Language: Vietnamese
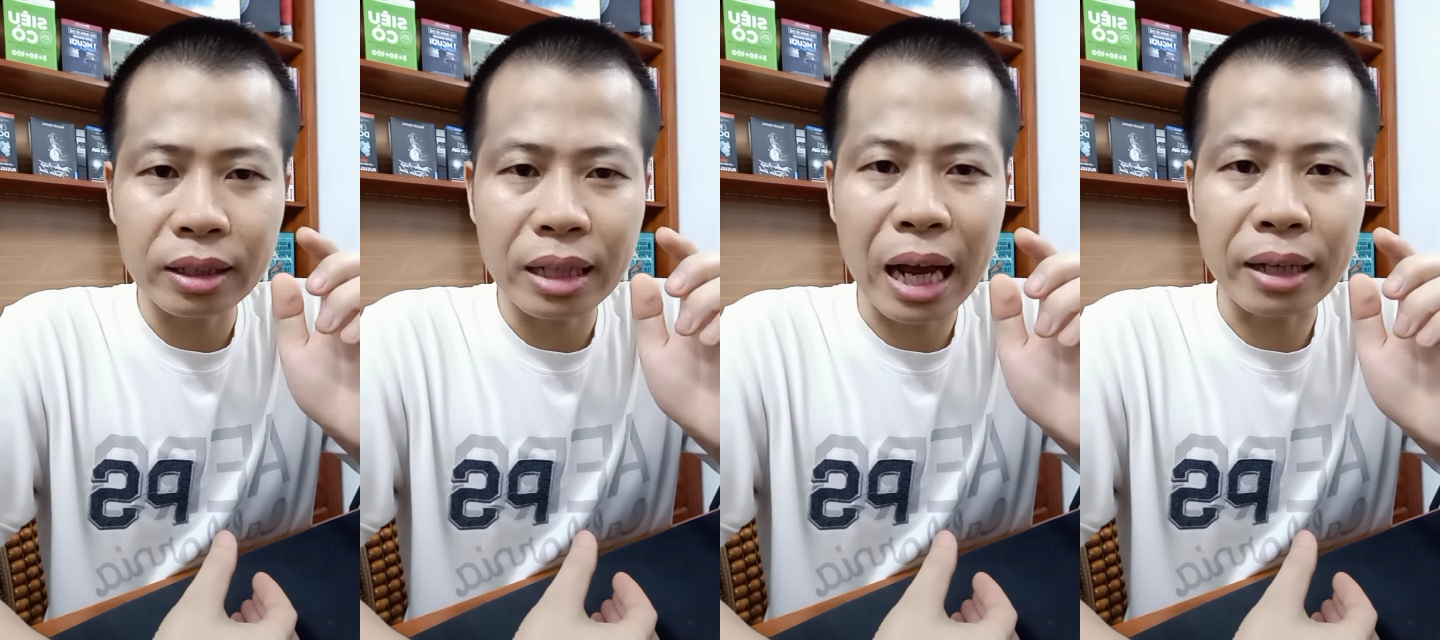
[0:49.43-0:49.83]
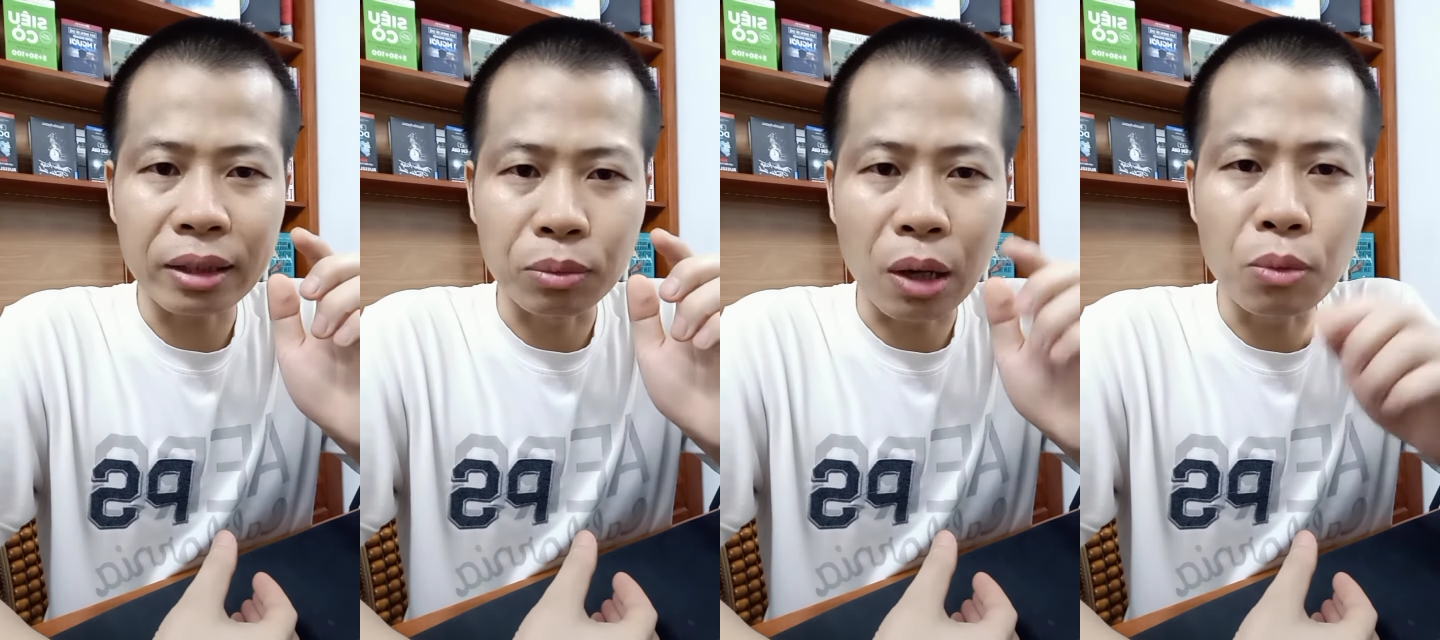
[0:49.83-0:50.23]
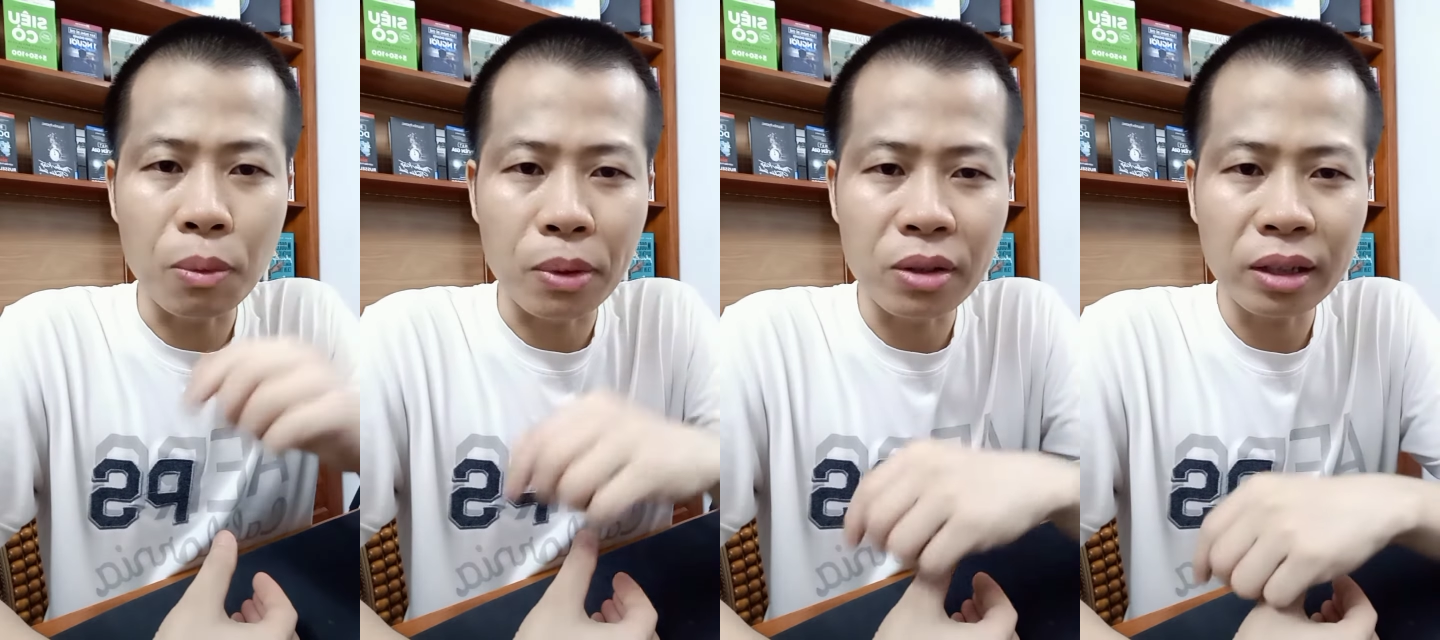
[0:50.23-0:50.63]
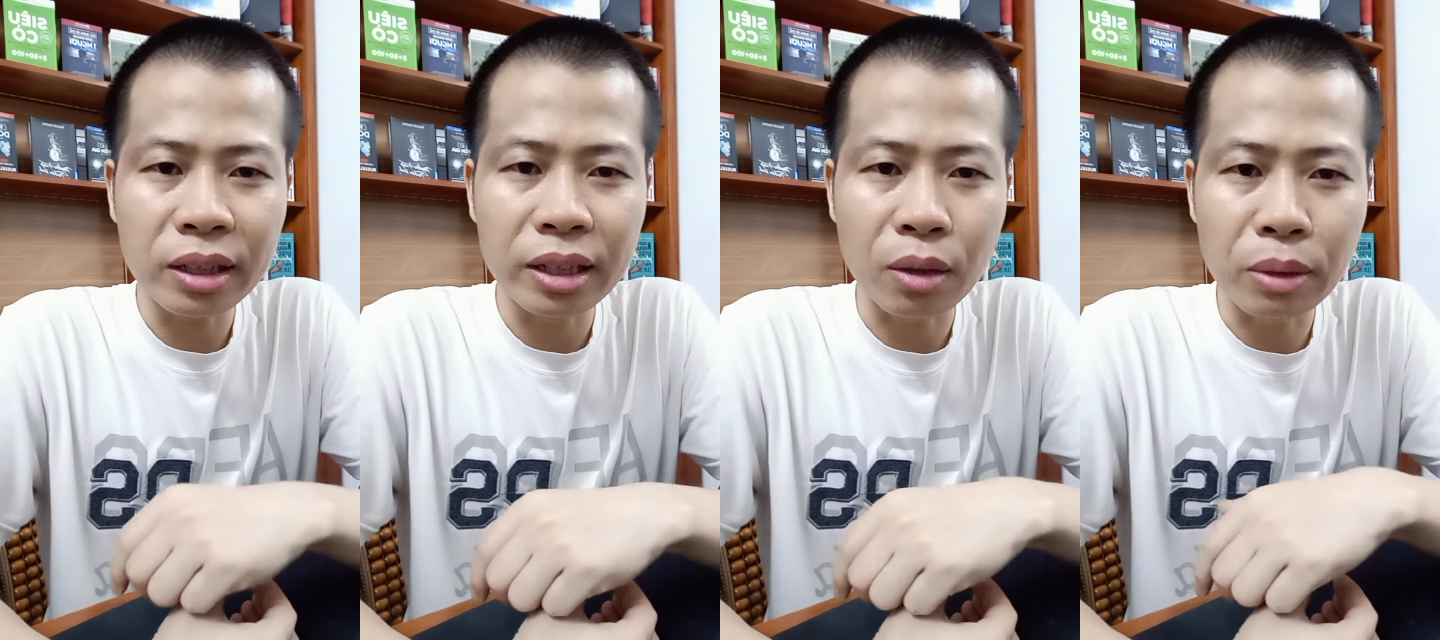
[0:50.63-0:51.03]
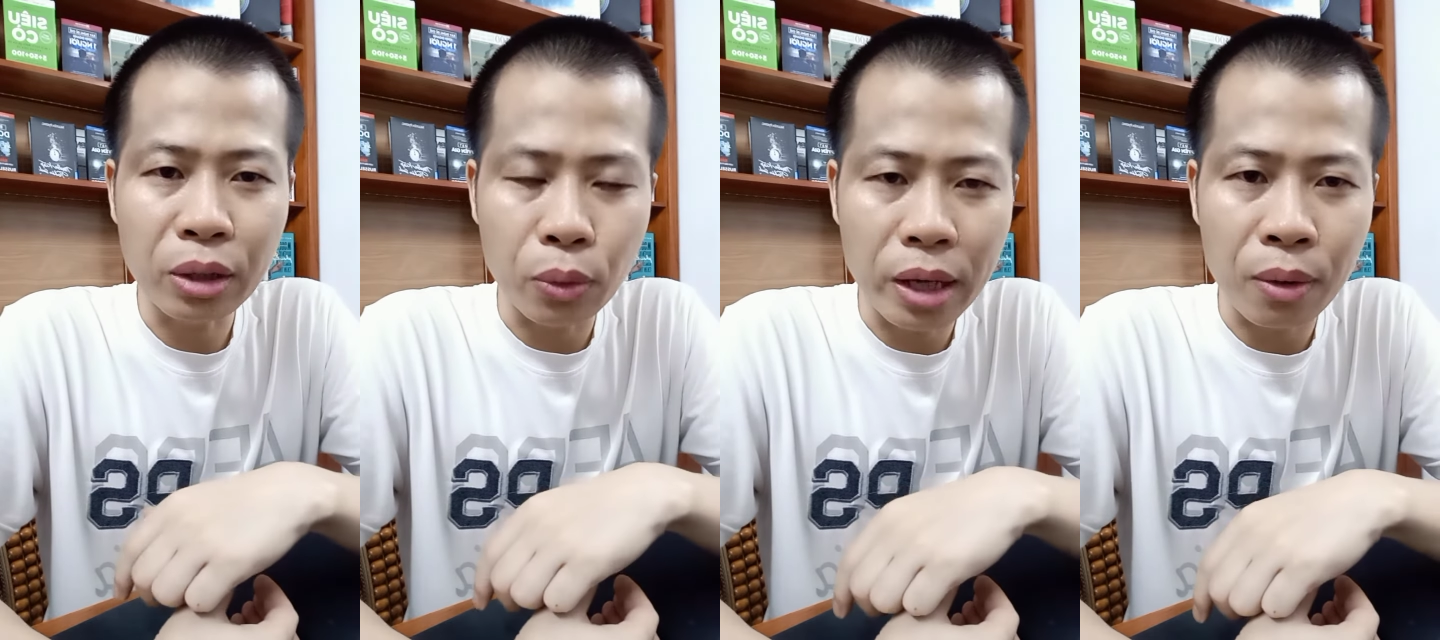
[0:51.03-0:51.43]
là tổng thống của một nước thì không nên
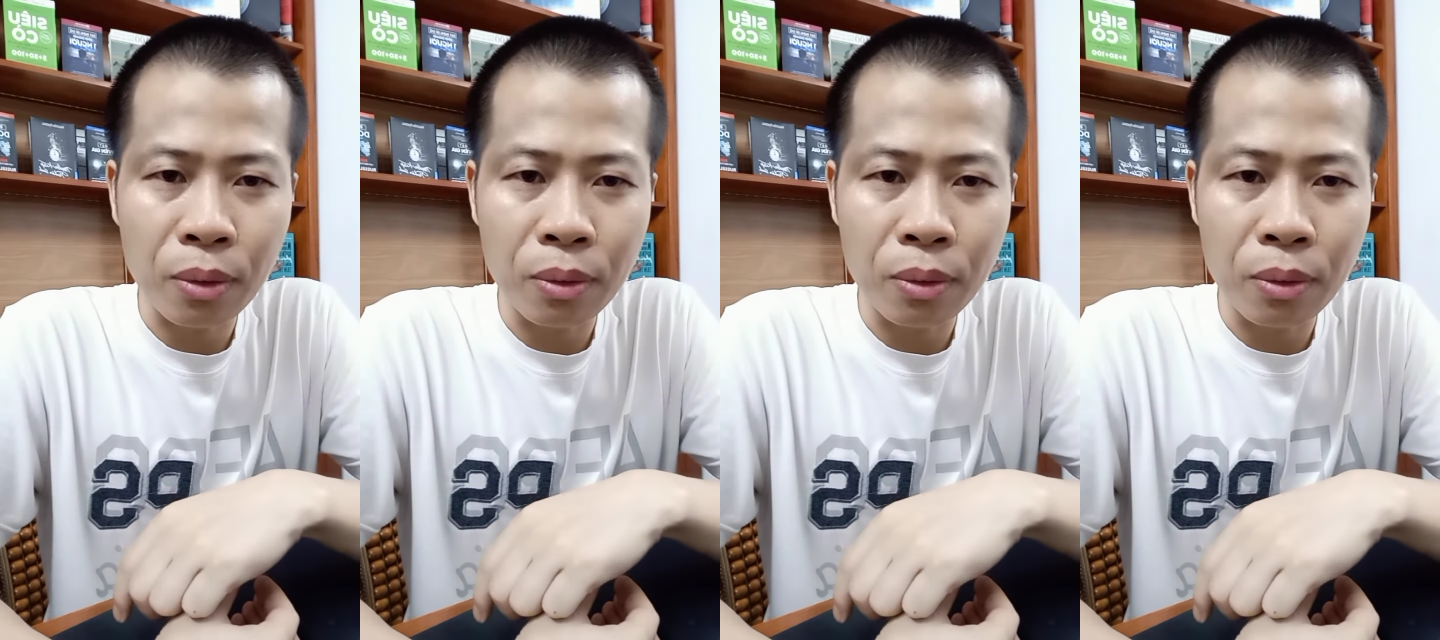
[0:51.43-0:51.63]
cúi đầu